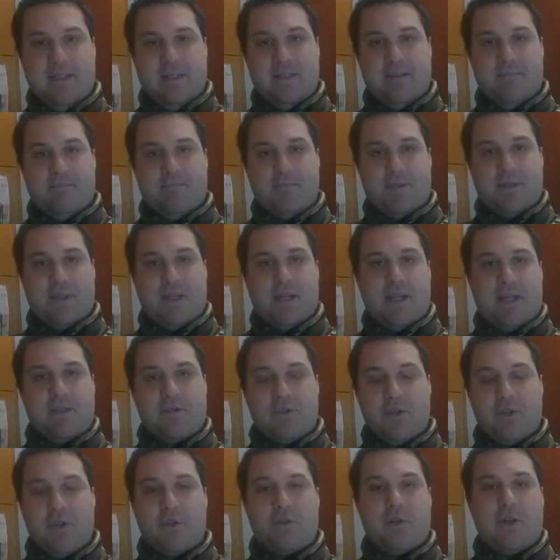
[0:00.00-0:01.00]
perché di
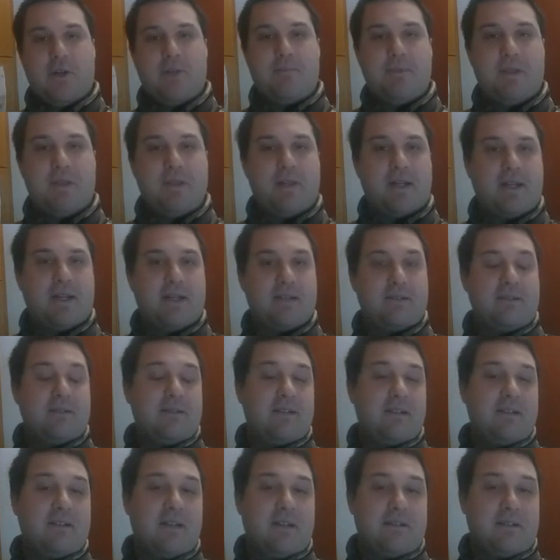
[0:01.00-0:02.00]
solito le birre
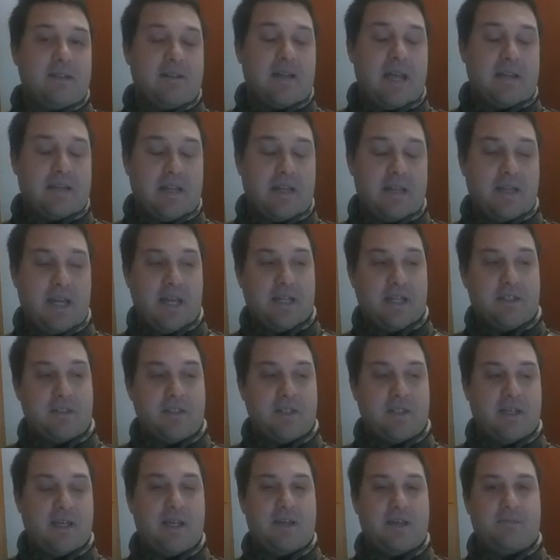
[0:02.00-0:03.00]

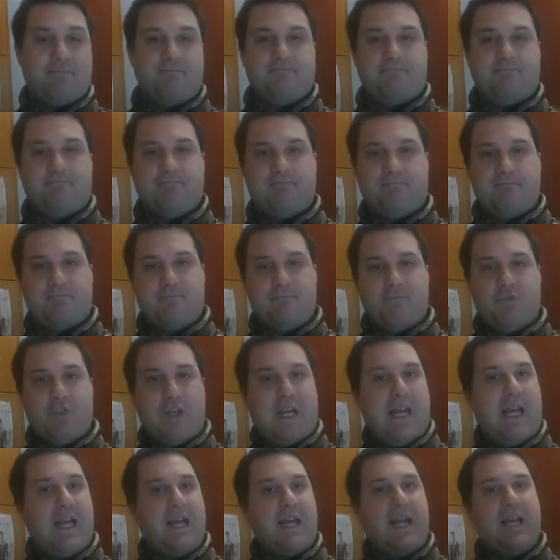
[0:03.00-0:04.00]
tedesche,
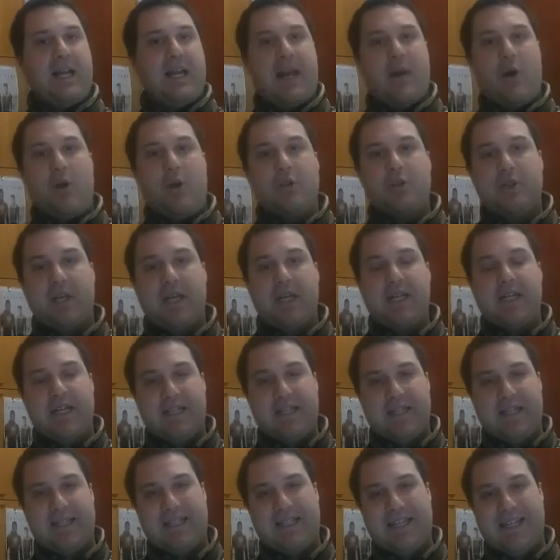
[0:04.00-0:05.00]
cioè anche le nostre
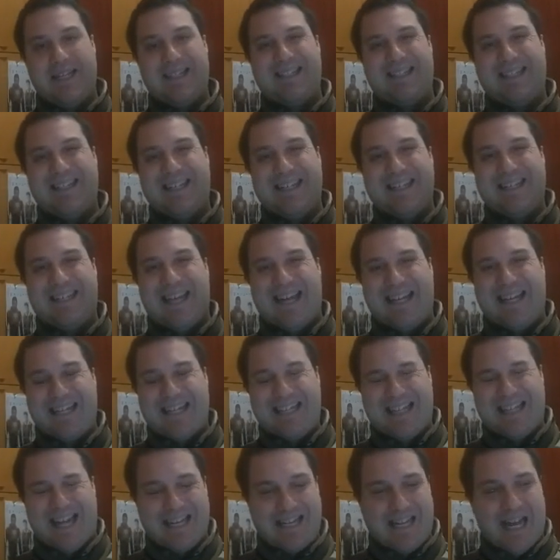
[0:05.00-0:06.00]
it- it- it-
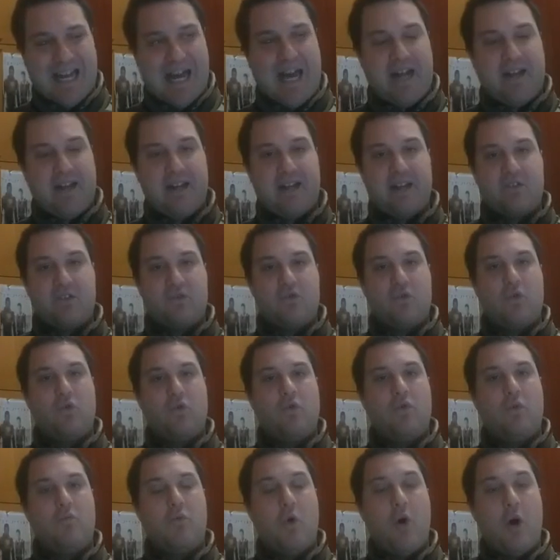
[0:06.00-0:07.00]
italiane
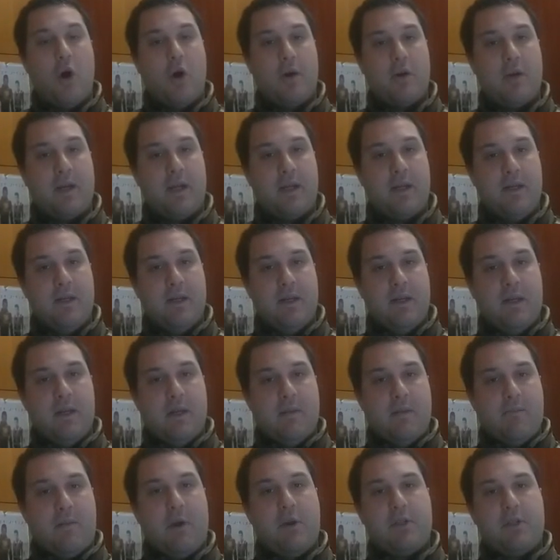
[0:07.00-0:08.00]
sono buone,
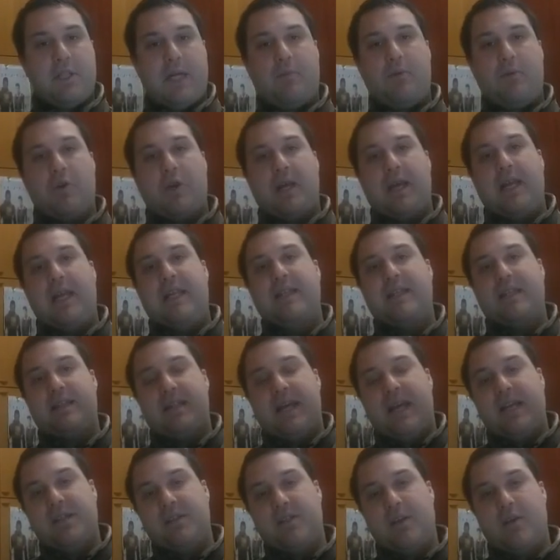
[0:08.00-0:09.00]
però diciamo che le
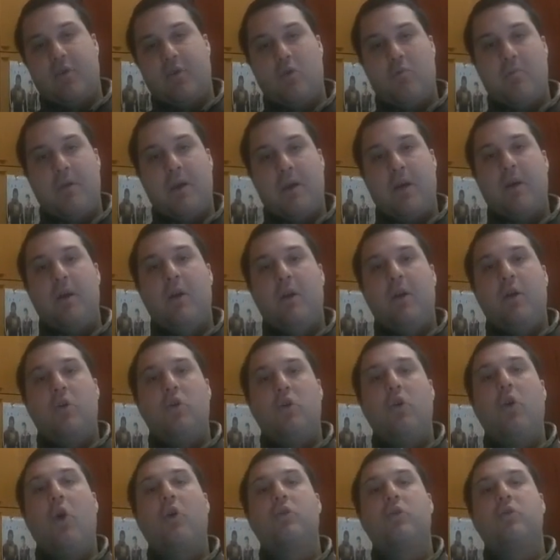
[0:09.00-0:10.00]
tedesche come
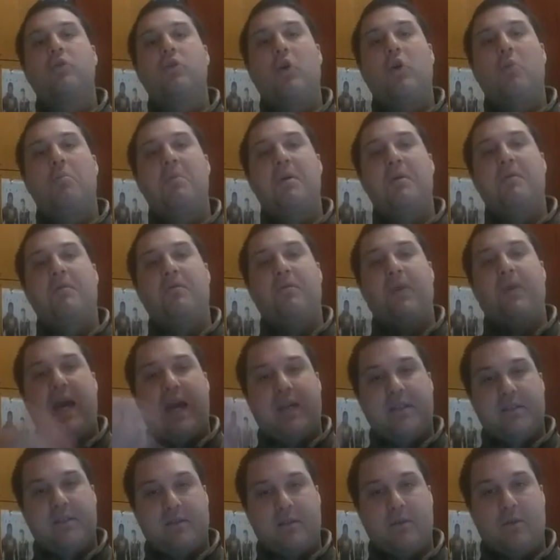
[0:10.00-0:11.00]

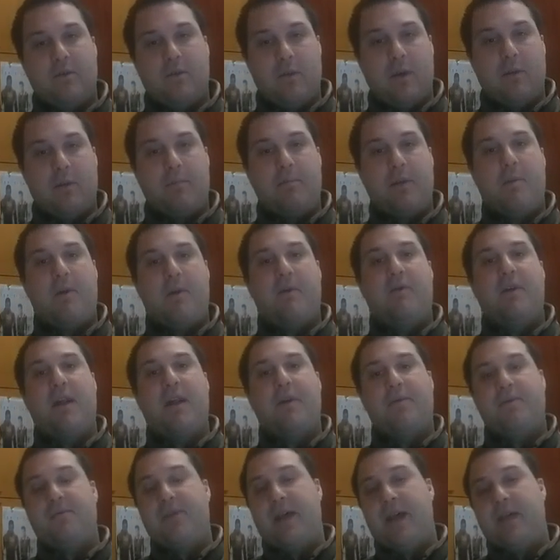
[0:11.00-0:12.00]
l'Oktoberfest o la
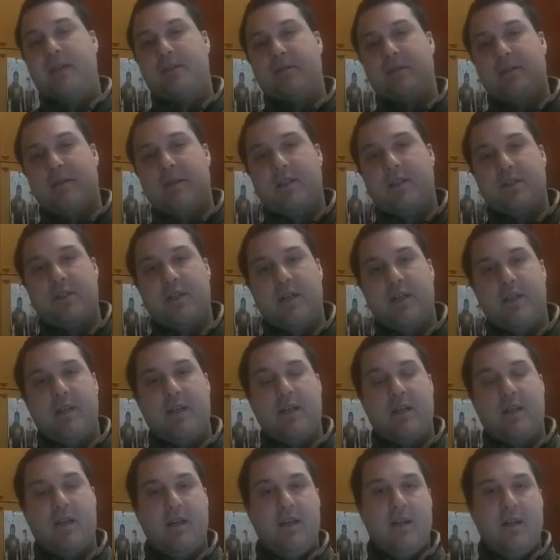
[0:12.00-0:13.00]
Primavera Fest che c'è
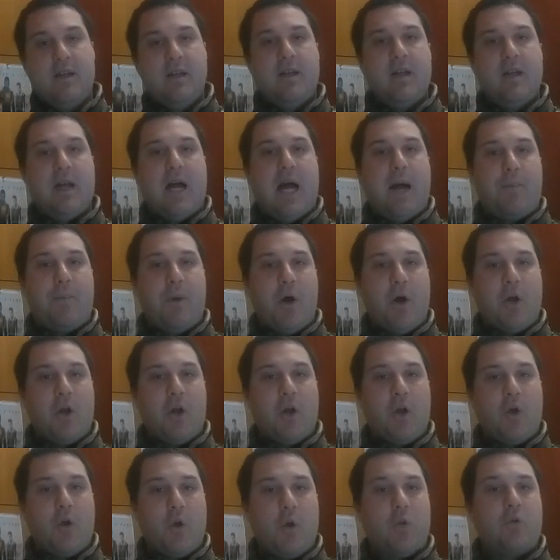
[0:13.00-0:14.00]
lì a
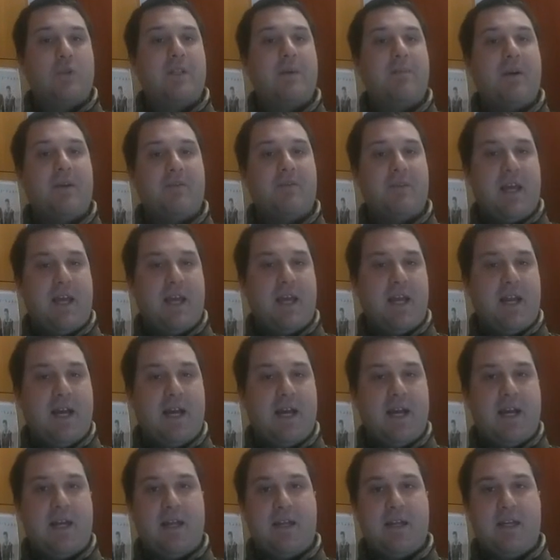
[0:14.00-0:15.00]
Monaco di
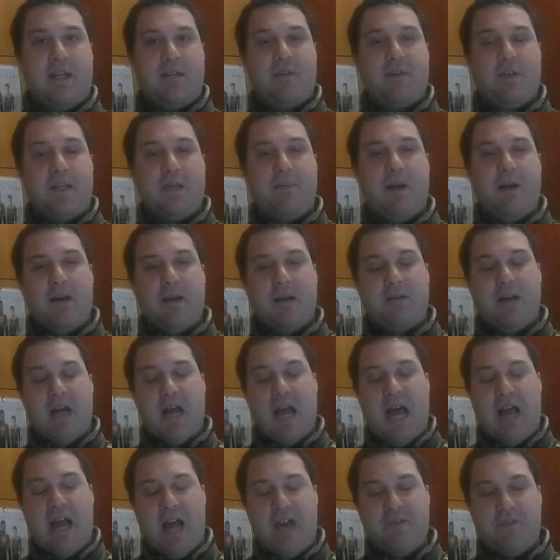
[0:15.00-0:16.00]
Baviera, alla riva di
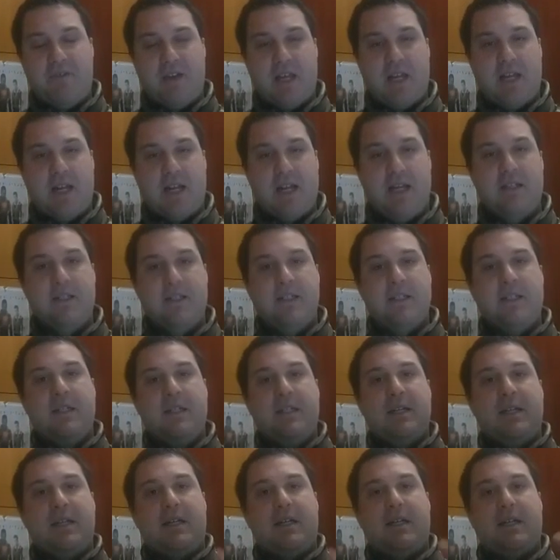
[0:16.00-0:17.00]
Baviera,
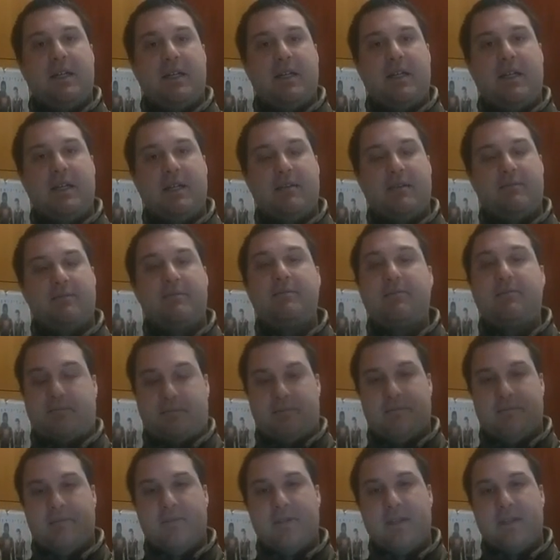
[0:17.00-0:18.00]
eh,
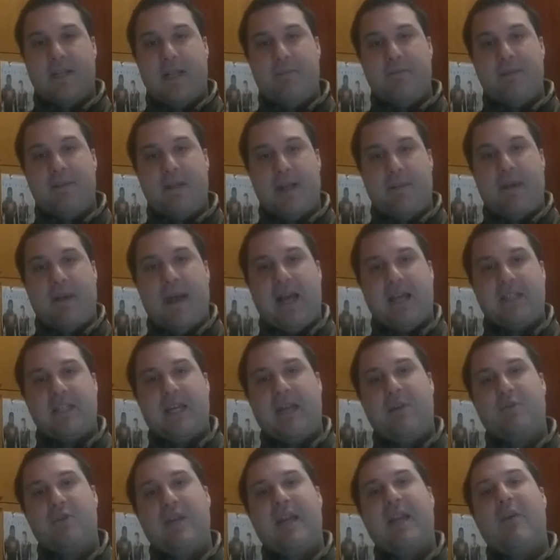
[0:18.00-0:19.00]
delle birre Becks
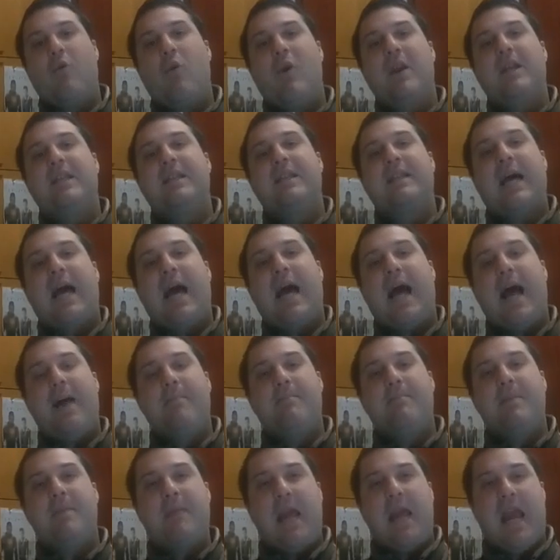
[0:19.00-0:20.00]
hanno delle
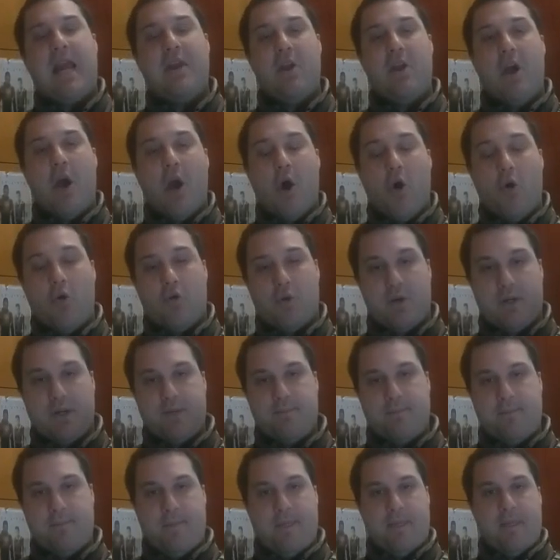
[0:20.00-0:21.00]
qualità
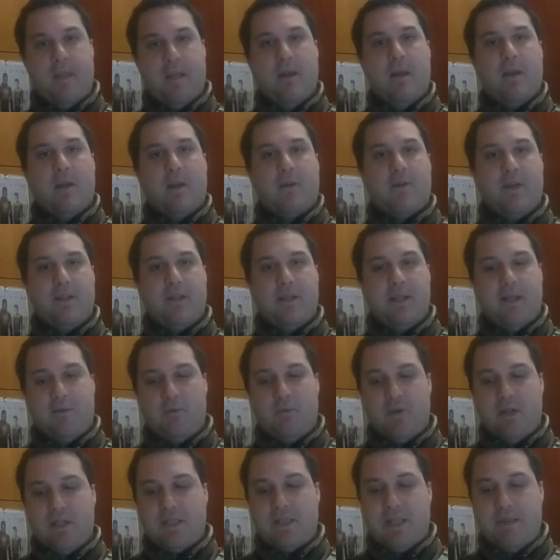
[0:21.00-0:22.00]
ori. Quindi
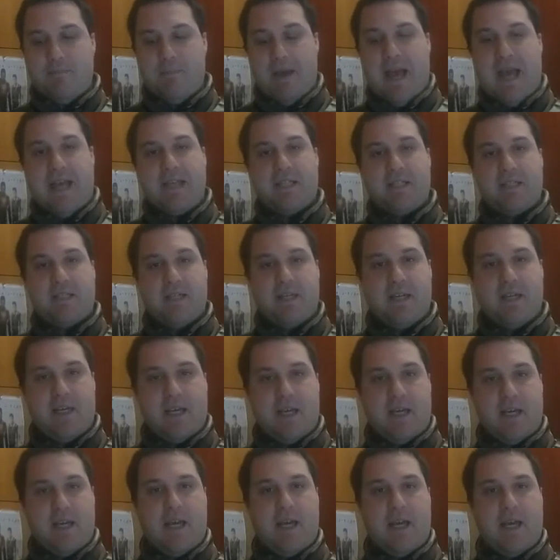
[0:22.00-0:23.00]
questa Becks
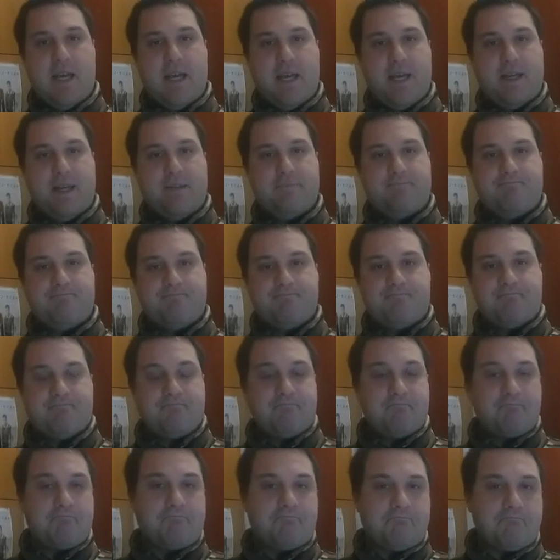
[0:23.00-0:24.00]
eh,
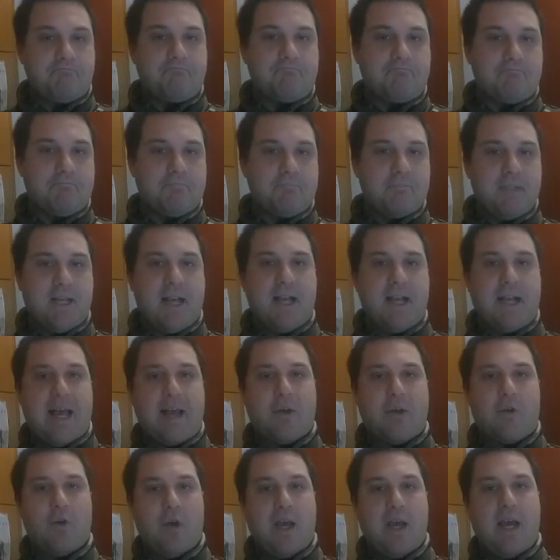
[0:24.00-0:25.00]

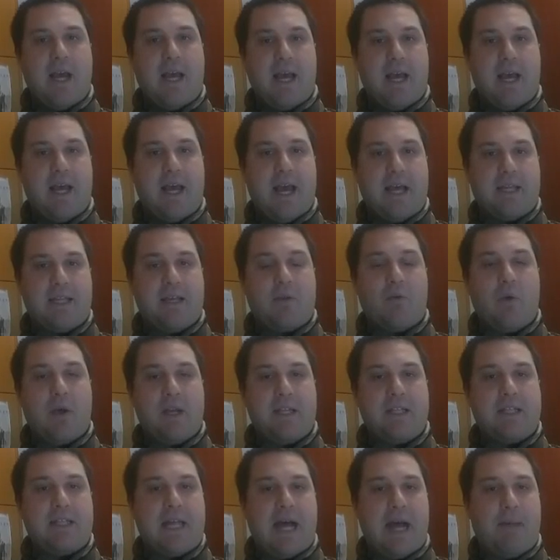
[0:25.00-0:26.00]
ecco, è, è, di
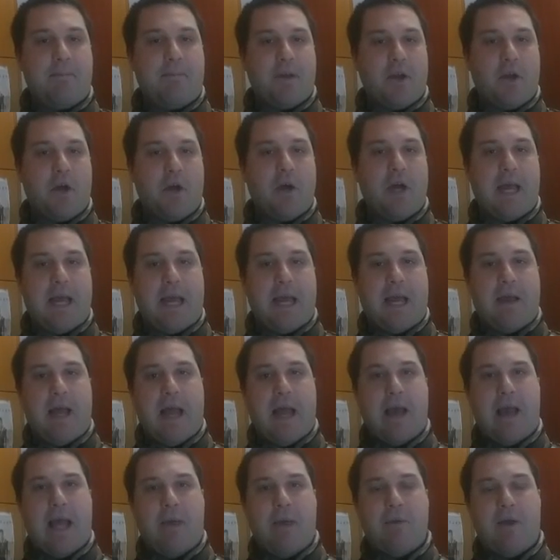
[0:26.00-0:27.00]
qualità, però
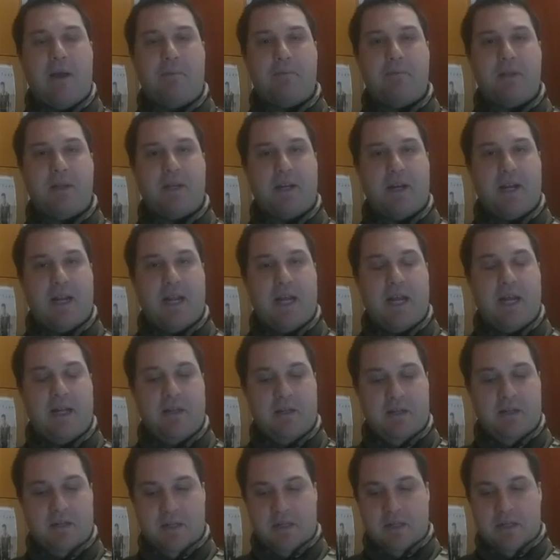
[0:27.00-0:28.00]
è, è una
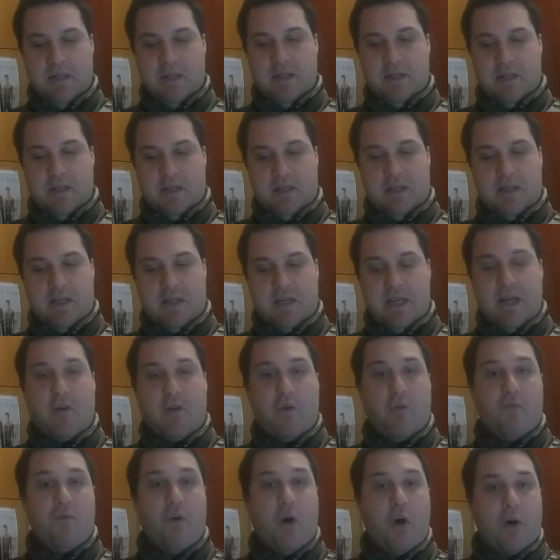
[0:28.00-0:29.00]
birra eh,
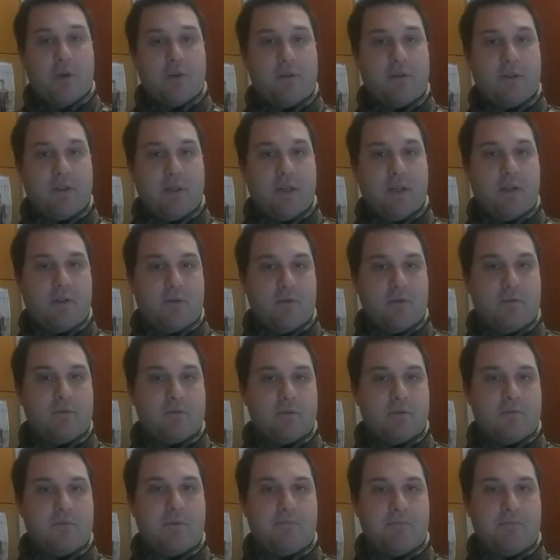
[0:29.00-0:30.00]
ecco, forte, ecco,
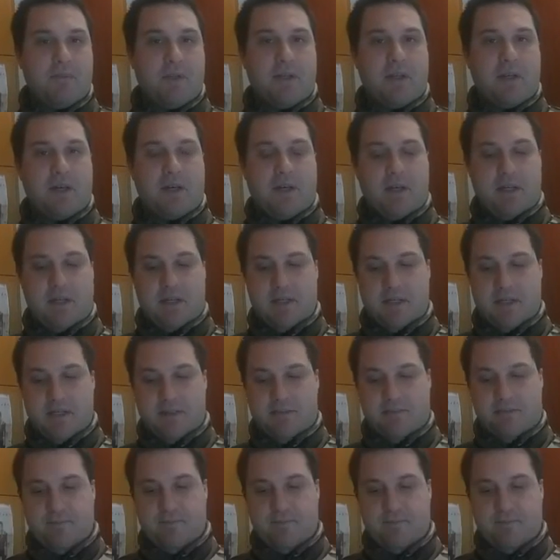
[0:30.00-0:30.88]
insomma, per, eh,